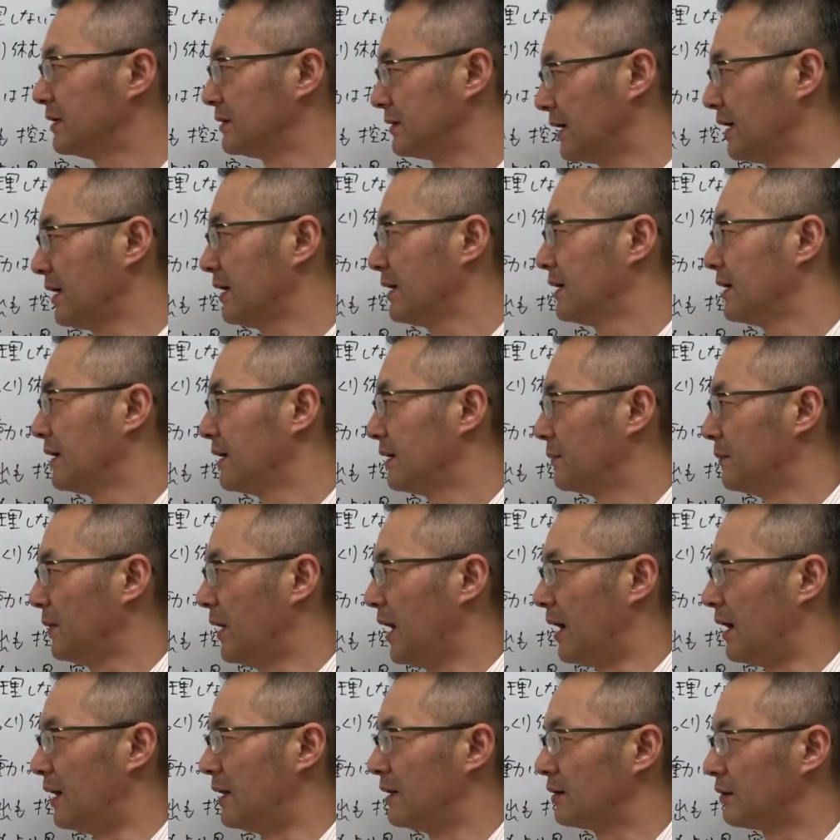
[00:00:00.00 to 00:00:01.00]
ね
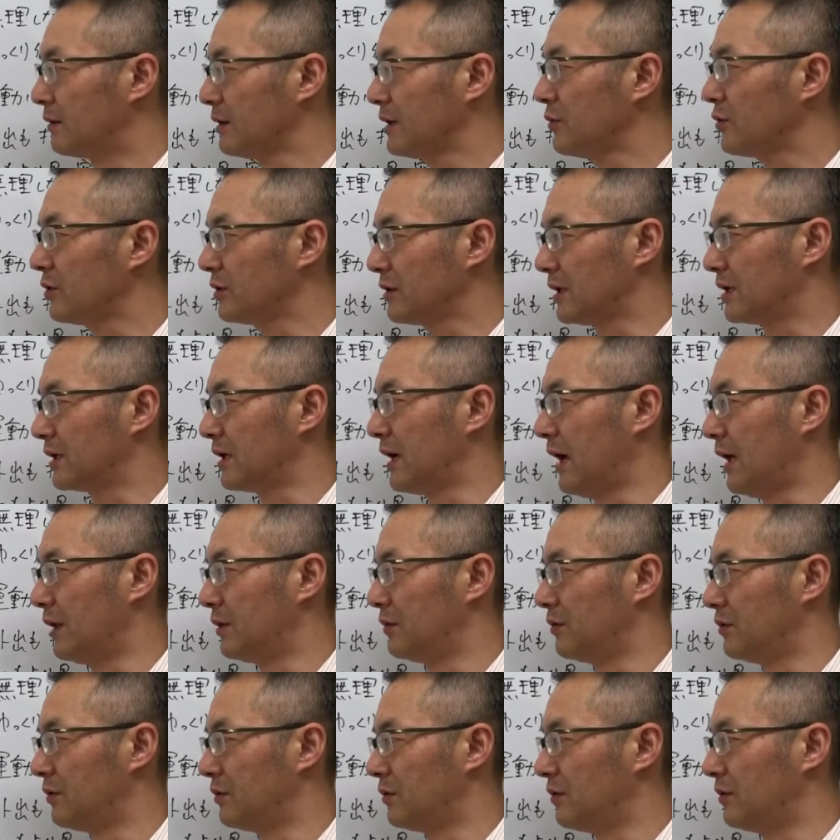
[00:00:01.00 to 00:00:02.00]
まあこれもねあ
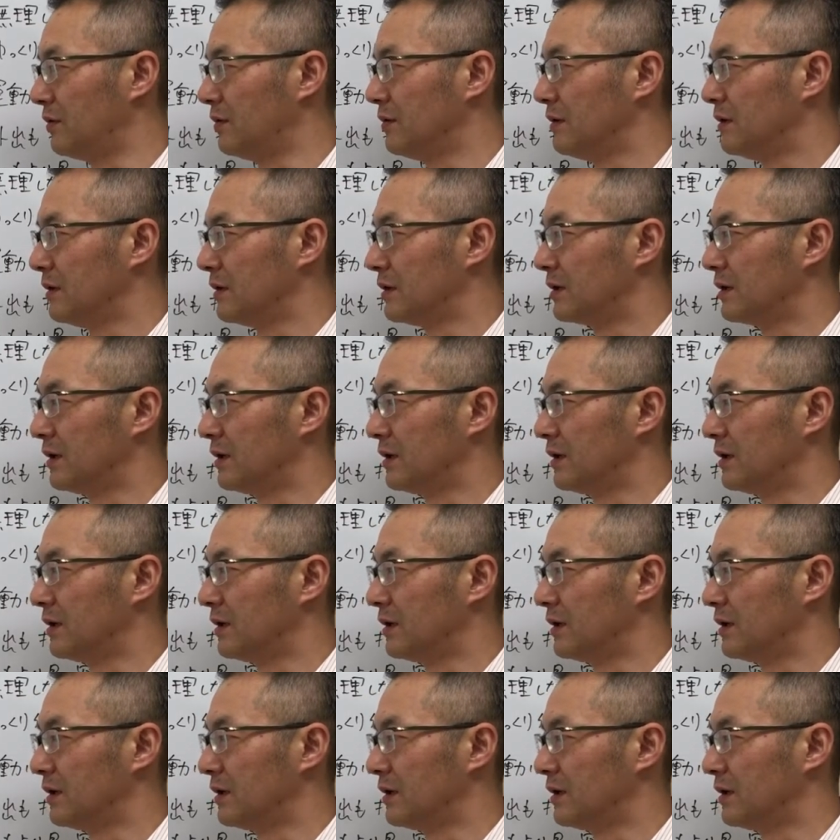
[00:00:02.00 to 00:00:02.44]
の